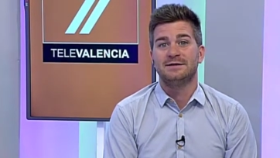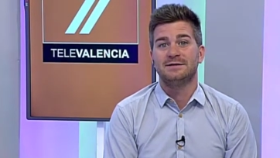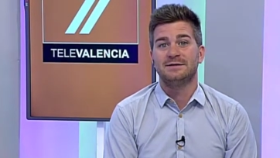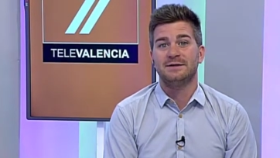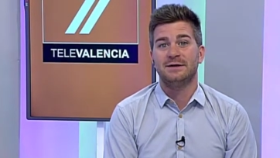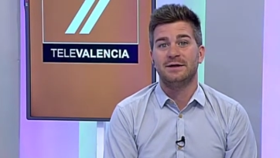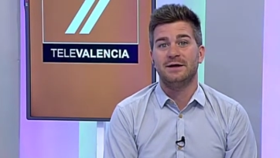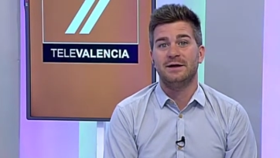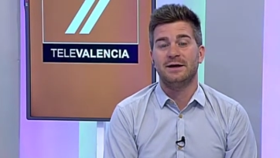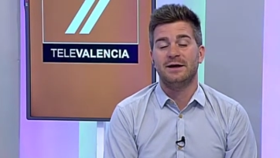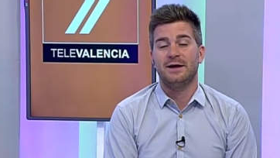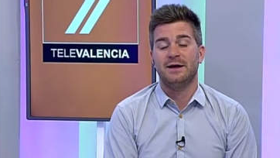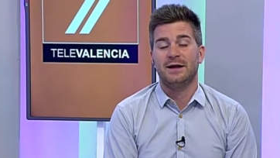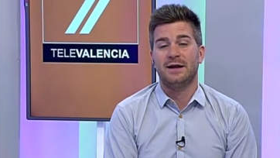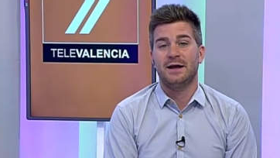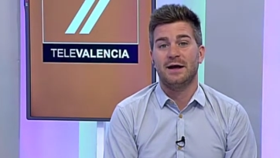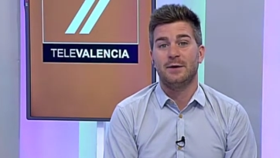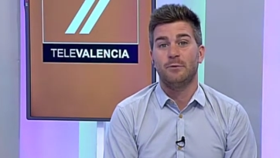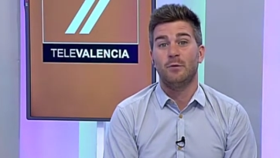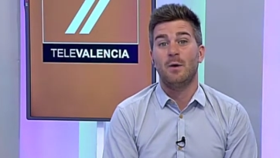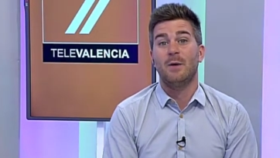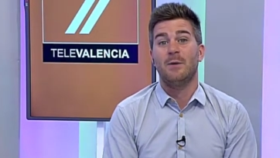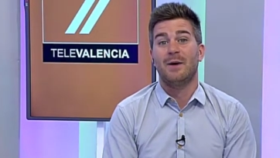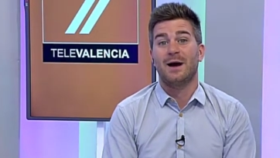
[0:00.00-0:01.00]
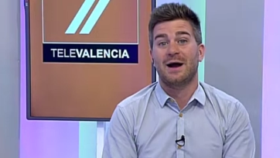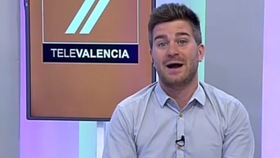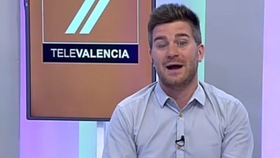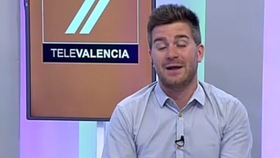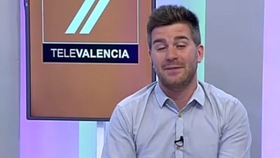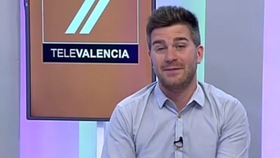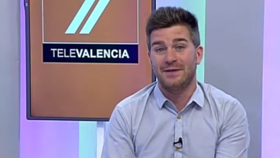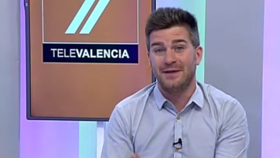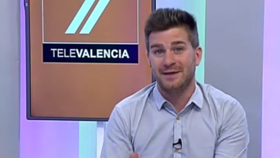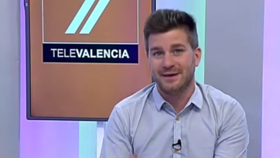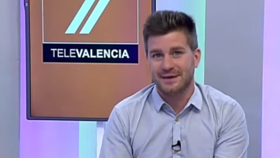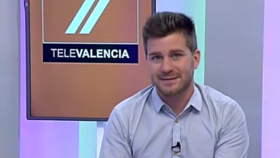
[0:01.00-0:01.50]
si la nueva
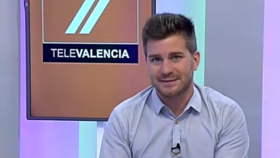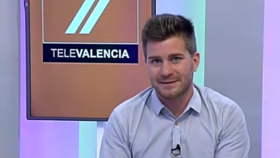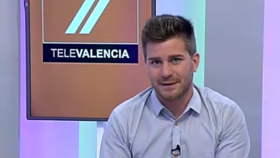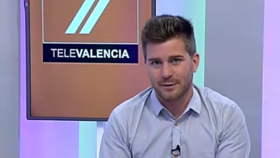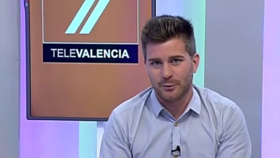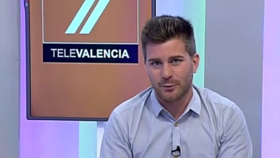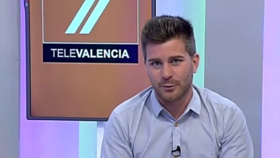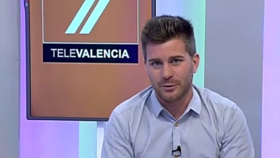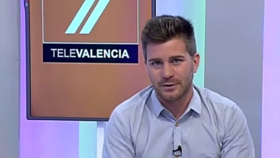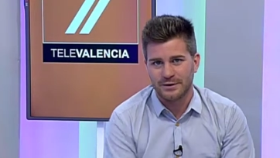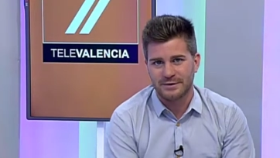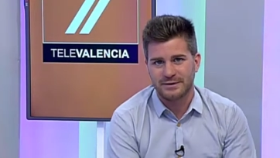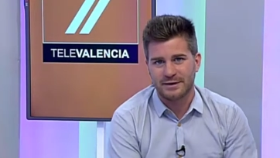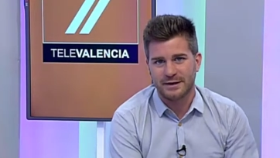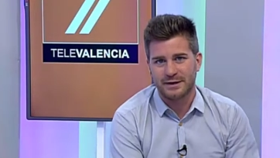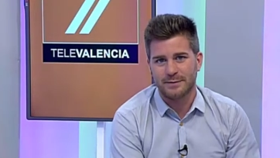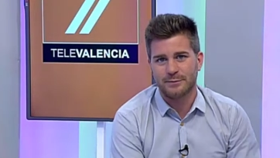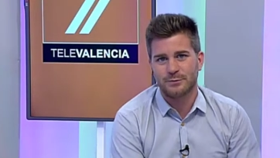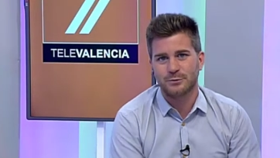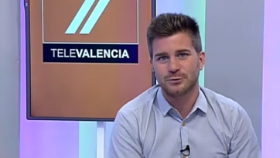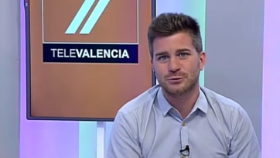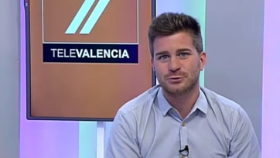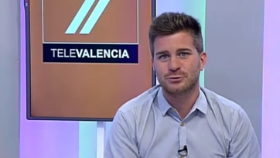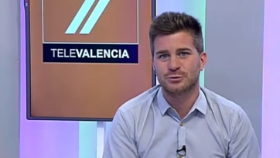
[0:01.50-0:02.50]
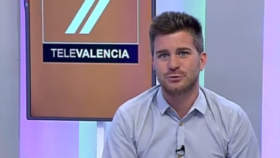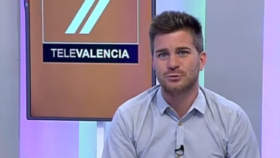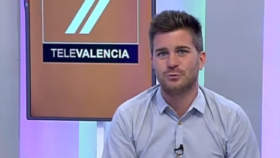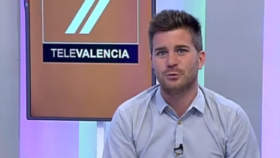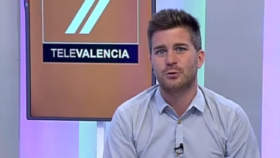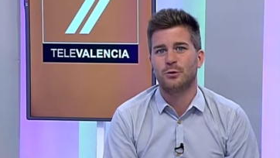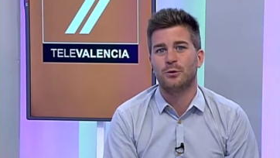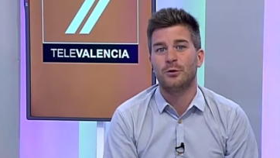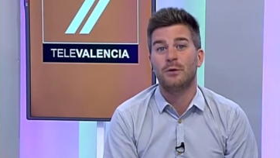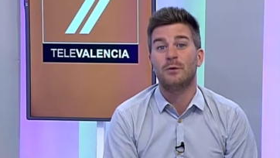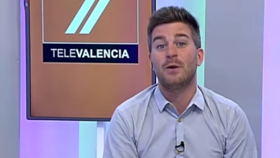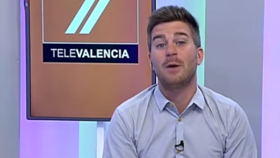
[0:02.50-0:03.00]
candidata, hoy tenemos
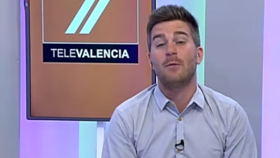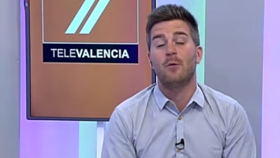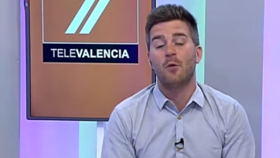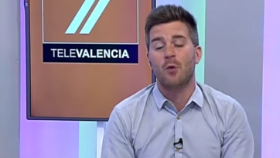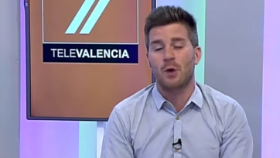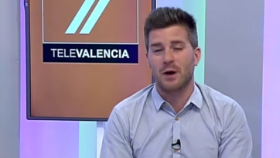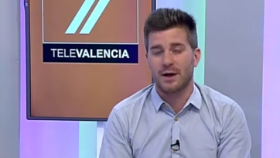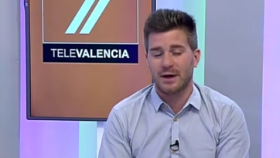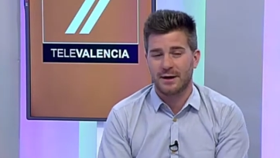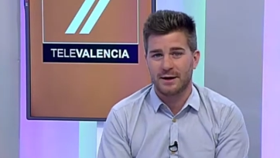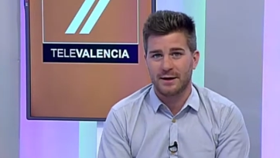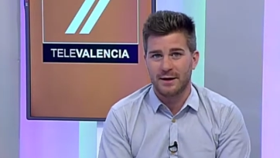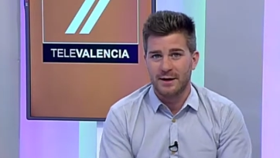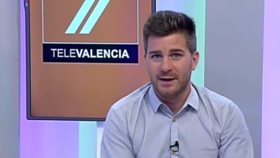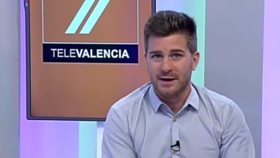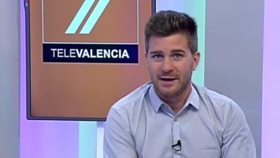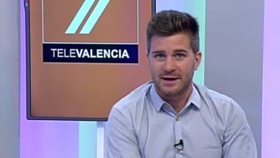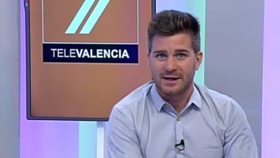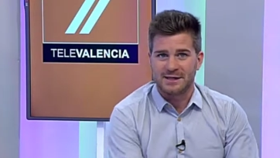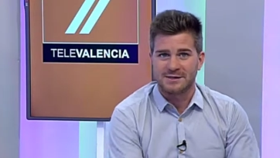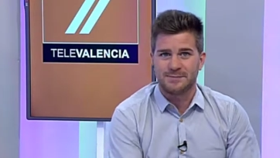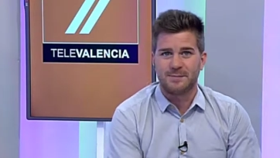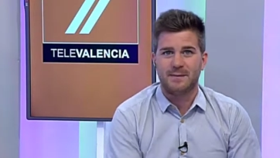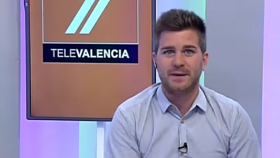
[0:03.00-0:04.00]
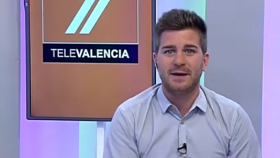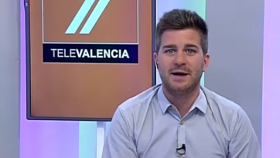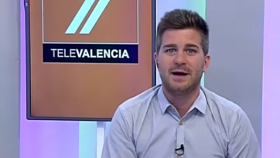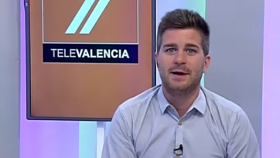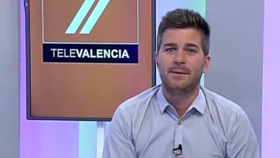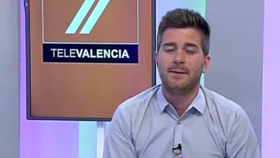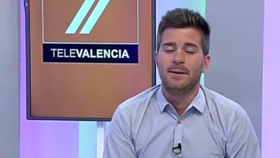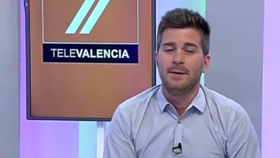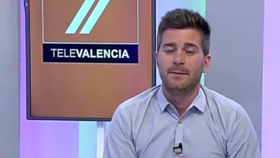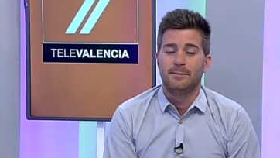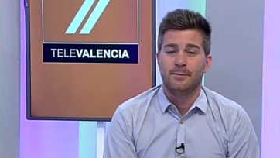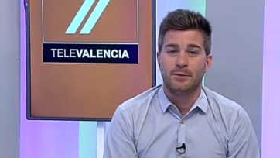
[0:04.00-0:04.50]
turno de una mujer que aspira
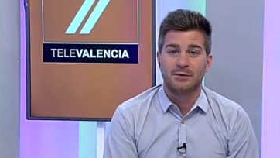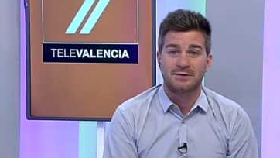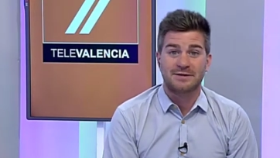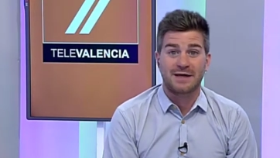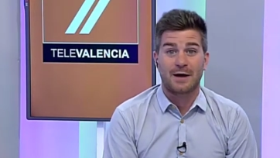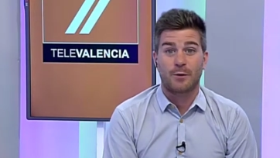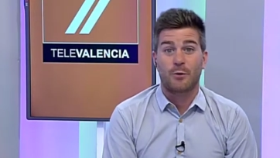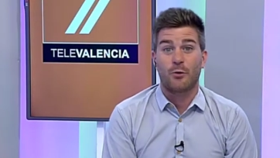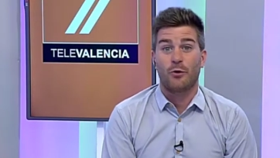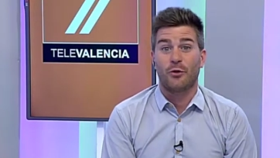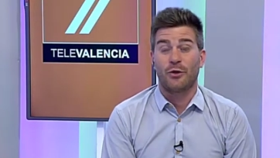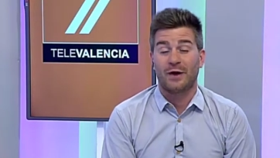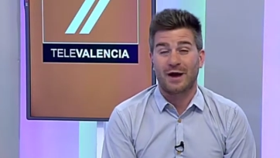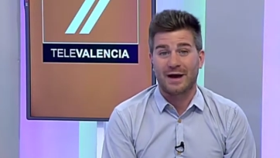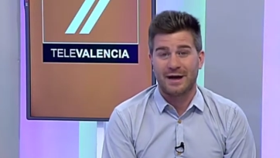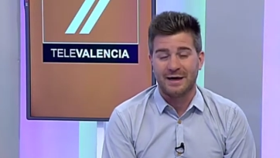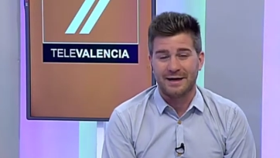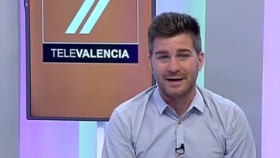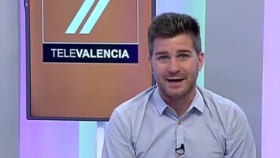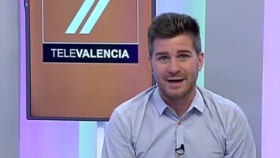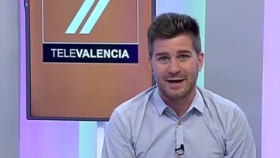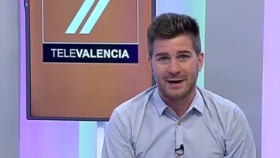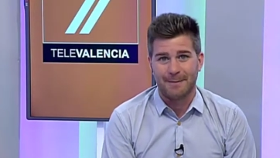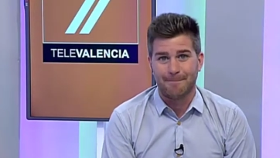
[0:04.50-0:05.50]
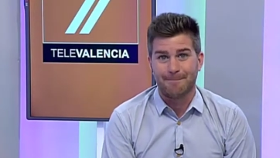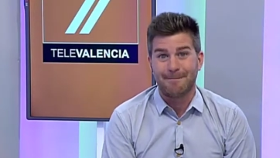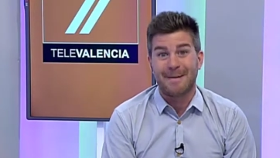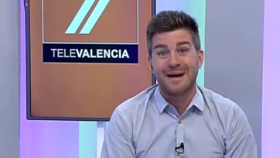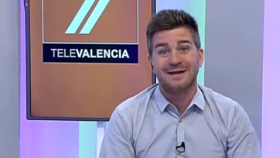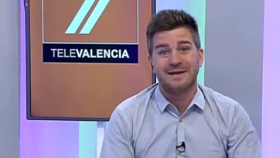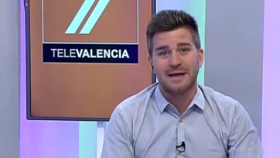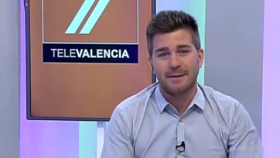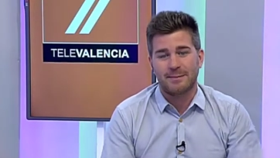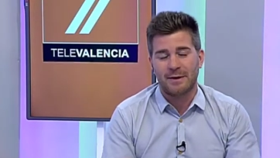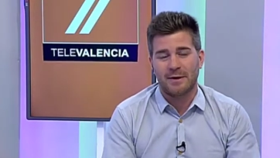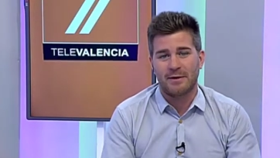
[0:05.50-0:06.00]
pues, a la Concejalía
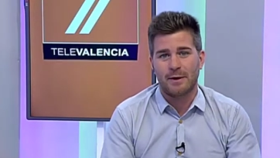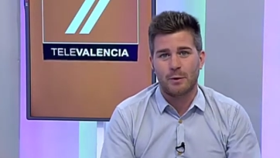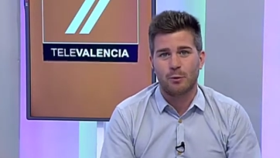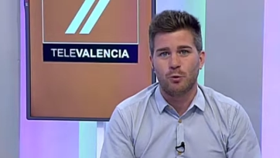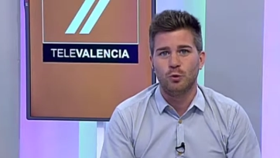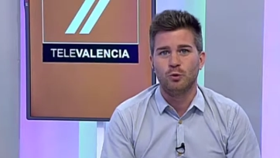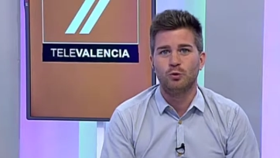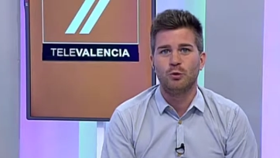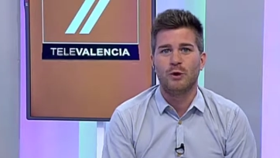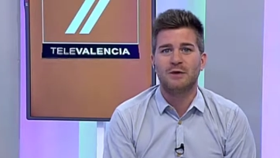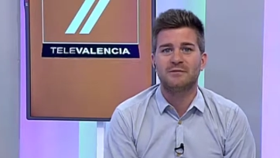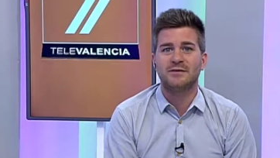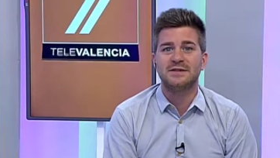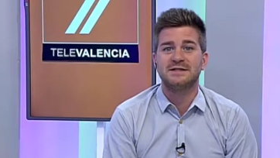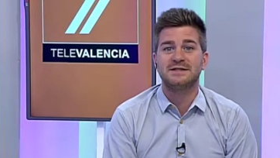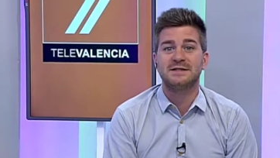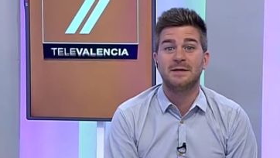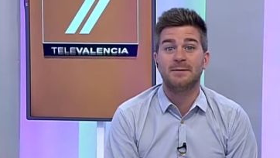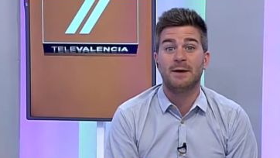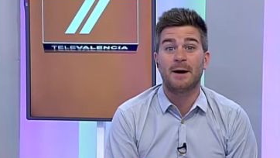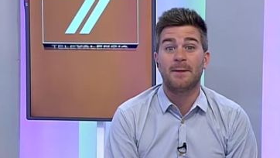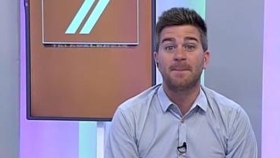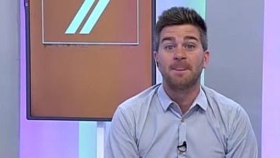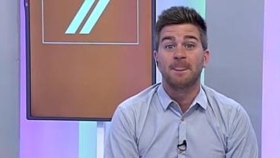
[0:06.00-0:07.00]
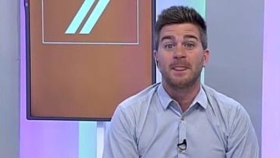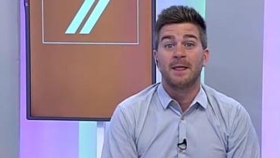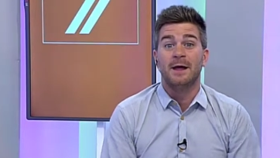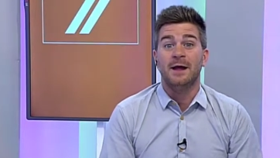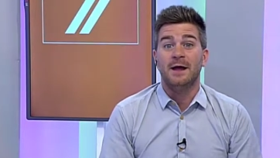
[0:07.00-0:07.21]
mal llamada Cultura Festiva